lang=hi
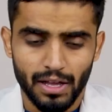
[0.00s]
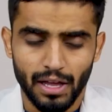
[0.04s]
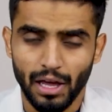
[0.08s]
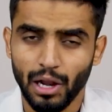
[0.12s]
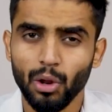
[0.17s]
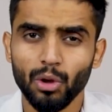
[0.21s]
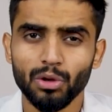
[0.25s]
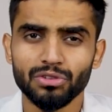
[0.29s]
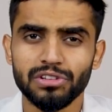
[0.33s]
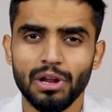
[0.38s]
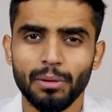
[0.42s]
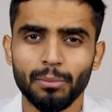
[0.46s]

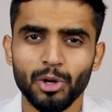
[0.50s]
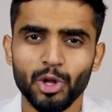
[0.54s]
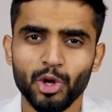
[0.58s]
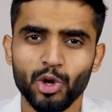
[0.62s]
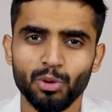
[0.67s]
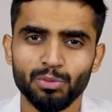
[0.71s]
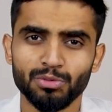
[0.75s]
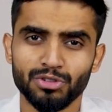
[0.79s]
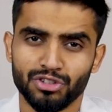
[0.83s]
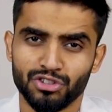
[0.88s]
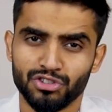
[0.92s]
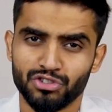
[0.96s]
हेलो
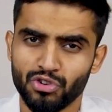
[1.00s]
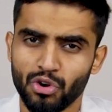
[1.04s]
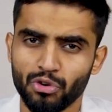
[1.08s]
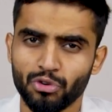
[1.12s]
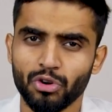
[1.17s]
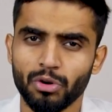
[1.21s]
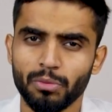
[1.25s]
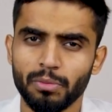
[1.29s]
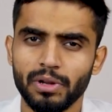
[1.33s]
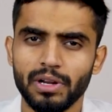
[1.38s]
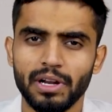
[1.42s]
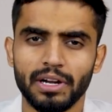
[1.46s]
असलम दिस इज़
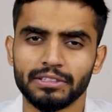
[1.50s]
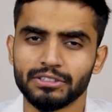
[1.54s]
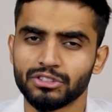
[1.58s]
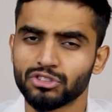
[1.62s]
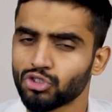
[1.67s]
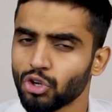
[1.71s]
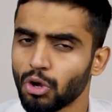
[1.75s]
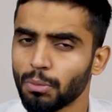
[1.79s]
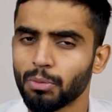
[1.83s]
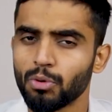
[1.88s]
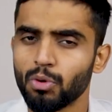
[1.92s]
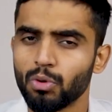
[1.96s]
डॉक्टर बिल एंड
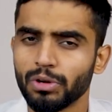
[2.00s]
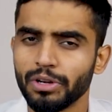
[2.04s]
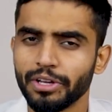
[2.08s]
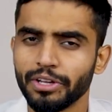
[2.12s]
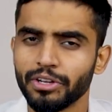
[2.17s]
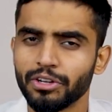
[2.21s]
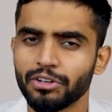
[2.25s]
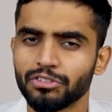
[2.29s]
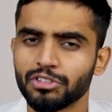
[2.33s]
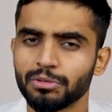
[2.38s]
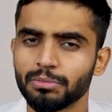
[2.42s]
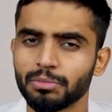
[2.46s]
स्टॉप
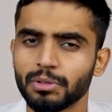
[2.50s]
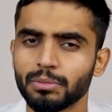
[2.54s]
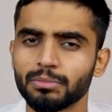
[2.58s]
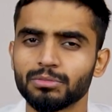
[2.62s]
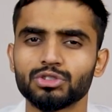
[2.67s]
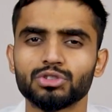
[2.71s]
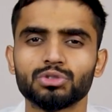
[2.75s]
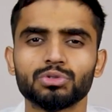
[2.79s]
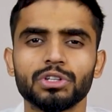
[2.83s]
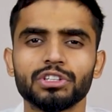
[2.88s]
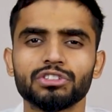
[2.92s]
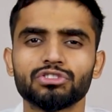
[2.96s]
गूगलिंग योर
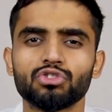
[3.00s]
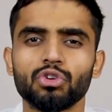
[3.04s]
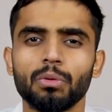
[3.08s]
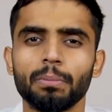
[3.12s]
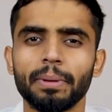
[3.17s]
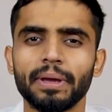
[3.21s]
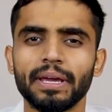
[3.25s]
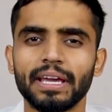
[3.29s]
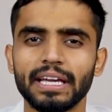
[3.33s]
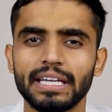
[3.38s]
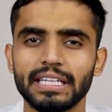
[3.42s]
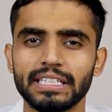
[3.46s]
सिम्टम्स टूडेज
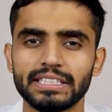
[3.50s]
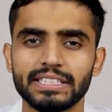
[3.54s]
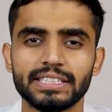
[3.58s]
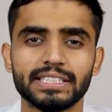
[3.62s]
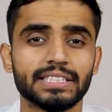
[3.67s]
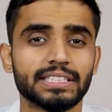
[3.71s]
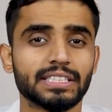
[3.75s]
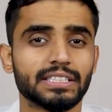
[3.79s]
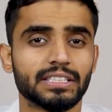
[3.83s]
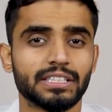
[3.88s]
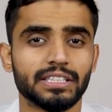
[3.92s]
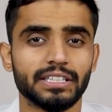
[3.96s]
टॉपिक इज़
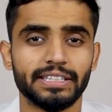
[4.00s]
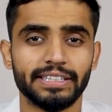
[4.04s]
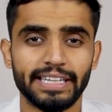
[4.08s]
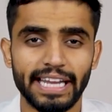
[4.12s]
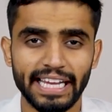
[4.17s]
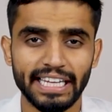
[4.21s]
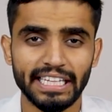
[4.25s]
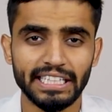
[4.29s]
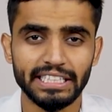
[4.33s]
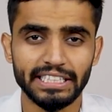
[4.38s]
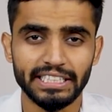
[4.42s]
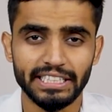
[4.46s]

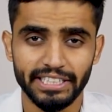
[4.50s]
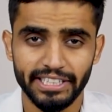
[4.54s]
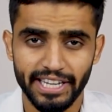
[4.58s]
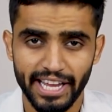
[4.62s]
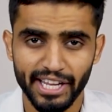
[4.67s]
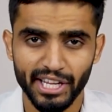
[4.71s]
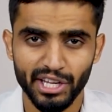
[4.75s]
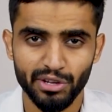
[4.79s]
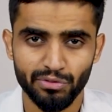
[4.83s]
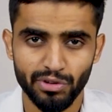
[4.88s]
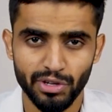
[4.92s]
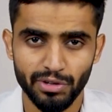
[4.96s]
टेंगी
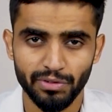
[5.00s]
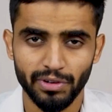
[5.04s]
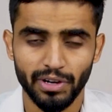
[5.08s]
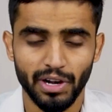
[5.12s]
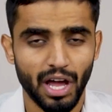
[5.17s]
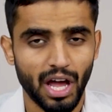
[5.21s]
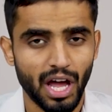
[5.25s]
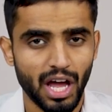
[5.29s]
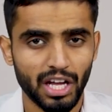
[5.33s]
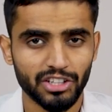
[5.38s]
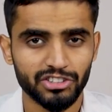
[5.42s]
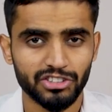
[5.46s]
टेंगी फीवर
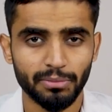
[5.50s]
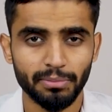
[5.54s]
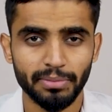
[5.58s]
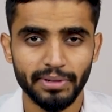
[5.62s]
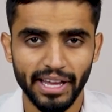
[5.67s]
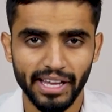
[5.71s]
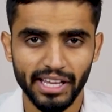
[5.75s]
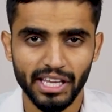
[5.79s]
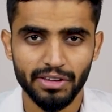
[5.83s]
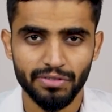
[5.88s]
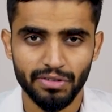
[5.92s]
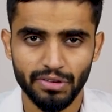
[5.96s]
आज हम
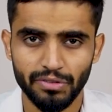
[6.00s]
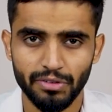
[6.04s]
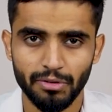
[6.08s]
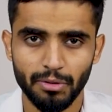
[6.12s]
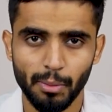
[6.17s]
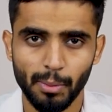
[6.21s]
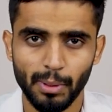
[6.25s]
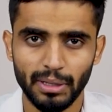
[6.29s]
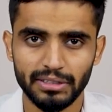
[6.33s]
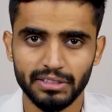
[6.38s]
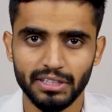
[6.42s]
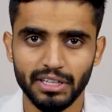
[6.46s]
टेंगी फीवर
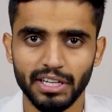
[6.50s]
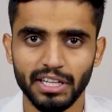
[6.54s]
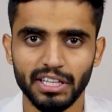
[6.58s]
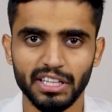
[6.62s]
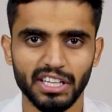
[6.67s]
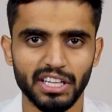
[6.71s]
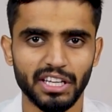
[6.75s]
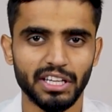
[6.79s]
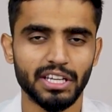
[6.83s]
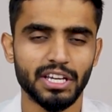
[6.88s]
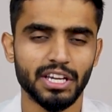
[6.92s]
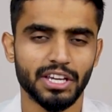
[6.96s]
पे बात
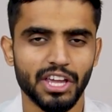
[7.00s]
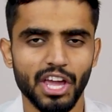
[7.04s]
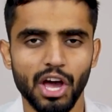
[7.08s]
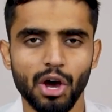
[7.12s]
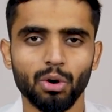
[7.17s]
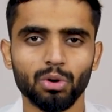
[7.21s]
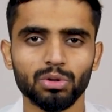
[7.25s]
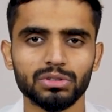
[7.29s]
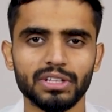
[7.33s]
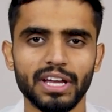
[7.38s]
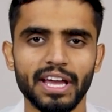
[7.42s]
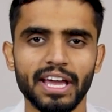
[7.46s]
करेंगे ये क्या
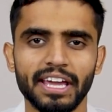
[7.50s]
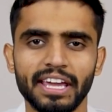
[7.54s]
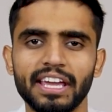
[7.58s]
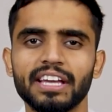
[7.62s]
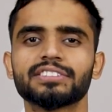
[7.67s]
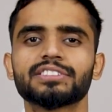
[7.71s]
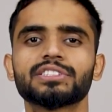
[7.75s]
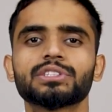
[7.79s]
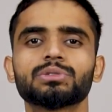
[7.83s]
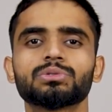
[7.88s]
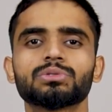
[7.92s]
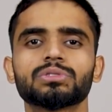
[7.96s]
होता है
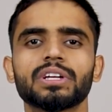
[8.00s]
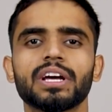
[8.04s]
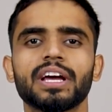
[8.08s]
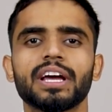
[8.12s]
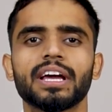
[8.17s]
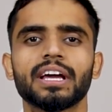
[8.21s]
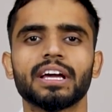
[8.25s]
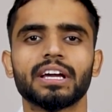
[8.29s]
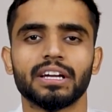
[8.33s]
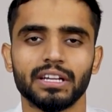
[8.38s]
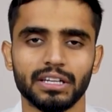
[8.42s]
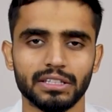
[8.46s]
कैसे होता
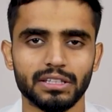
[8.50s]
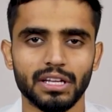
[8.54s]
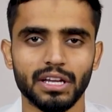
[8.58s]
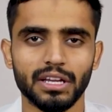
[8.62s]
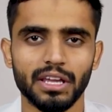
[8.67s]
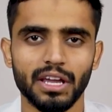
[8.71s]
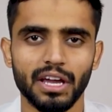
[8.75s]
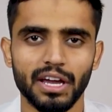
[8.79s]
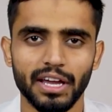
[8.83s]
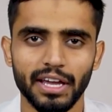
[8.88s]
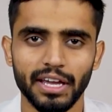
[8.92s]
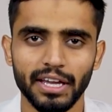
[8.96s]
है करता
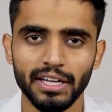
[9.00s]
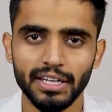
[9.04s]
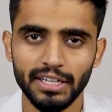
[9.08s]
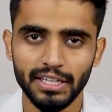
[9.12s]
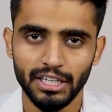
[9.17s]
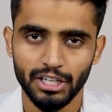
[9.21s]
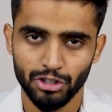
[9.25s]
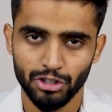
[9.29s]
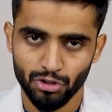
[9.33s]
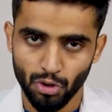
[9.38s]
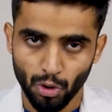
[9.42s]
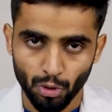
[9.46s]
क्या है
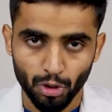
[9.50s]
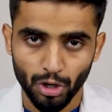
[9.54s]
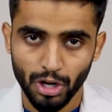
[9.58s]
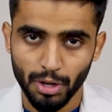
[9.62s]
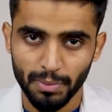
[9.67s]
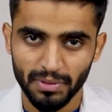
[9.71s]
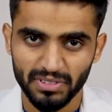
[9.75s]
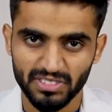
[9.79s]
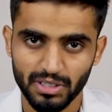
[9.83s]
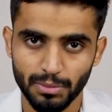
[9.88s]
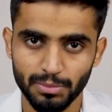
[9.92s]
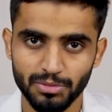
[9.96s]
डॉक्टर के
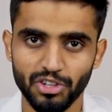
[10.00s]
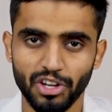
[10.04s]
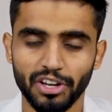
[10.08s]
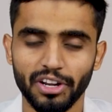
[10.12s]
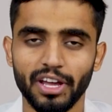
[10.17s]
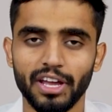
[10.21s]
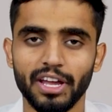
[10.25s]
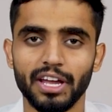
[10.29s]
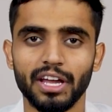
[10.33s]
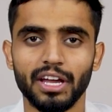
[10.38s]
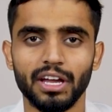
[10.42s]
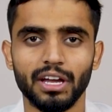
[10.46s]
पास कब
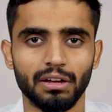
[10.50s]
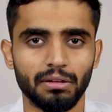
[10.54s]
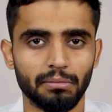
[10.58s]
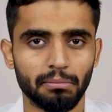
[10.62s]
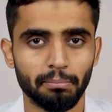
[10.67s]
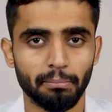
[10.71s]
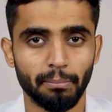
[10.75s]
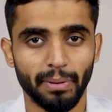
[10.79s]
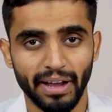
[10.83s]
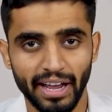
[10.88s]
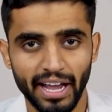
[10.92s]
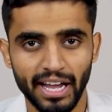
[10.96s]
जाना है
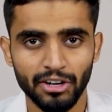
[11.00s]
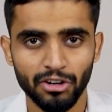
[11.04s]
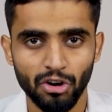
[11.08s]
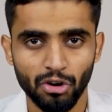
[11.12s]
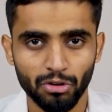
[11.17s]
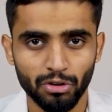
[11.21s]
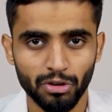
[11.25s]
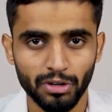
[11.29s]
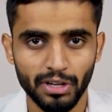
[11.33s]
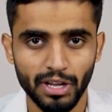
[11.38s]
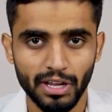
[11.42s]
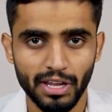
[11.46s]
बगैर
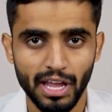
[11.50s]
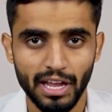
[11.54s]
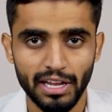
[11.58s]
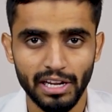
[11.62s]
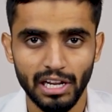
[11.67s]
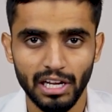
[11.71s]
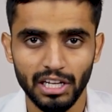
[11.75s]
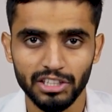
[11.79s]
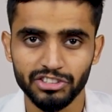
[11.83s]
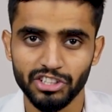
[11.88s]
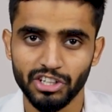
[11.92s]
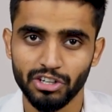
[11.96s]
डॉक्टर के क्या
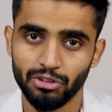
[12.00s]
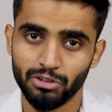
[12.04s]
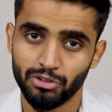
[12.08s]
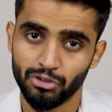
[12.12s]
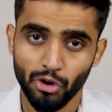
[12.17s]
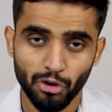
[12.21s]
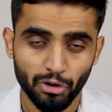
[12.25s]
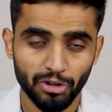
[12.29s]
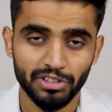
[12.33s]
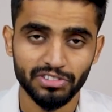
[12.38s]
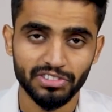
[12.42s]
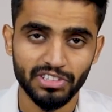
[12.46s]
इलाज है और
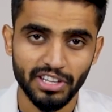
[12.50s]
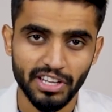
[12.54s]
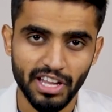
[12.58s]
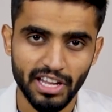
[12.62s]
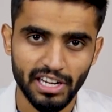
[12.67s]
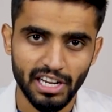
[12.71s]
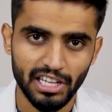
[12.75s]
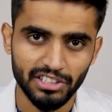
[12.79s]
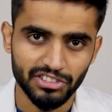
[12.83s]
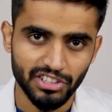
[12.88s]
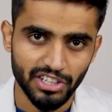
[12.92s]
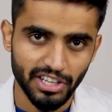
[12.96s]
डॉक्टर इसका क्या
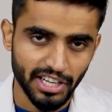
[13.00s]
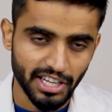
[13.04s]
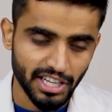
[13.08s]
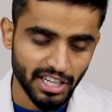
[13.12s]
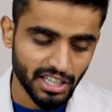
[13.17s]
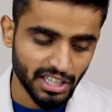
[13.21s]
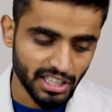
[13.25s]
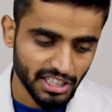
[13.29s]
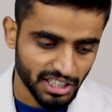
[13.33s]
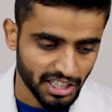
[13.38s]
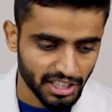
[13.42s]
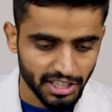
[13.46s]
इलाज
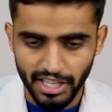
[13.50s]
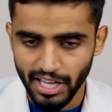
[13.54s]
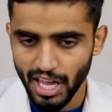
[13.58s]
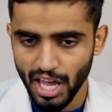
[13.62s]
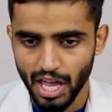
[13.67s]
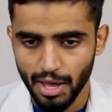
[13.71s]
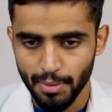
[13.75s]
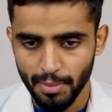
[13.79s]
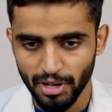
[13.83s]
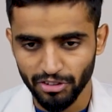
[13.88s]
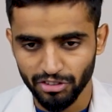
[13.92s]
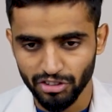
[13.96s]
करेगा ये
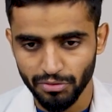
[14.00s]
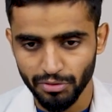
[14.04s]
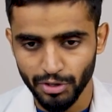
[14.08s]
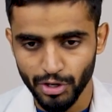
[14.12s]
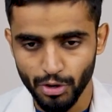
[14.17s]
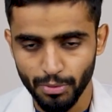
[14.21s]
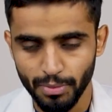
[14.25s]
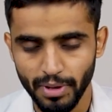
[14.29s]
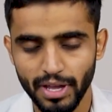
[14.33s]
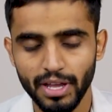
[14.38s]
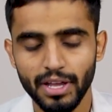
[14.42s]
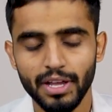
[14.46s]
देखेंगे हम आज की
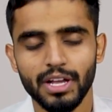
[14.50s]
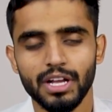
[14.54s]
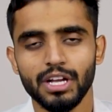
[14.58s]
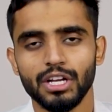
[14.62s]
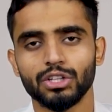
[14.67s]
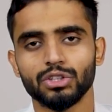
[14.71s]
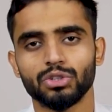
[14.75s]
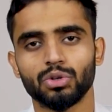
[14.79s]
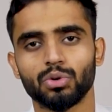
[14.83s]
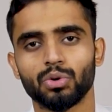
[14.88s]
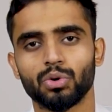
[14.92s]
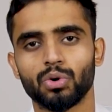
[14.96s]
वीडियो में
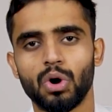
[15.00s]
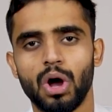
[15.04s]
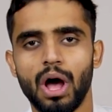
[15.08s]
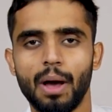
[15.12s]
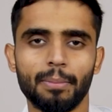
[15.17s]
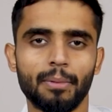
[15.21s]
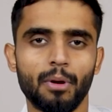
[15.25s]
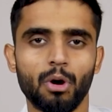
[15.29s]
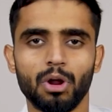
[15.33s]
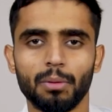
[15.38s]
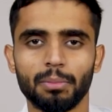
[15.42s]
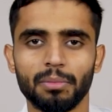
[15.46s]
तो
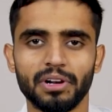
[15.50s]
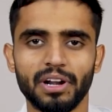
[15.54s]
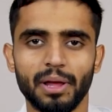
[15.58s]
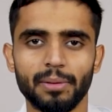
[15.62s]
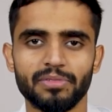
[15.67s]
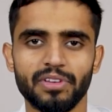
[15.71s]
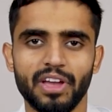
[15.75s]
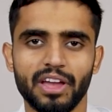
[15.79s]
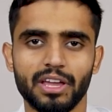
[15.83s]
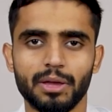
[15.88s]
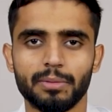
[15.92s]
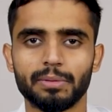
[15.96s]
आपका और अपना टाइम
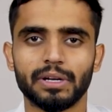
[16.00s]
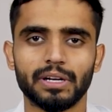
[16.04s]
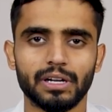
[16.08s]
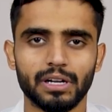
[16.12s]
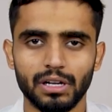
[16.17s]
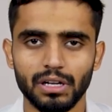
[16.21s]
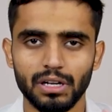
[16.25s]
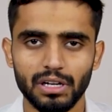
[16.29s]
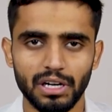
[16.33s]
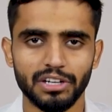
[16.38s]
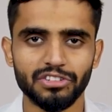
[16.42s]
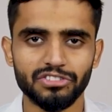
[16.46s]
जाएगा फिर
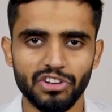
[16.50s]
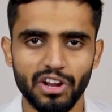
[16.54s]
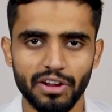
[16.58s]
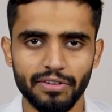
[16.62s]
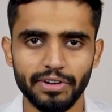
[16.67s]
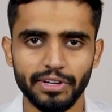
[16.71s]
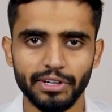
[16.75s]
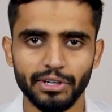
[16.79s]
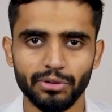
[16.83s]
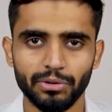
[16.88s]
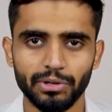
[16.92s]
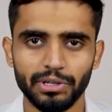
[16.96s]
लेट्स
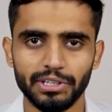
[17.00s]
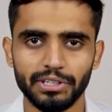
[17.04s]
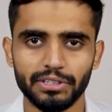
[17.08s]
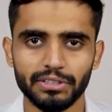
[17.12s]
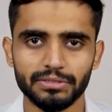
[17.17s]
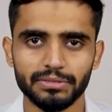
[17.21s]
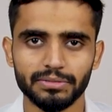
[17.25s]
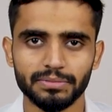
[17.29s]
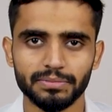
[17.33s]
डाइव इन टू इट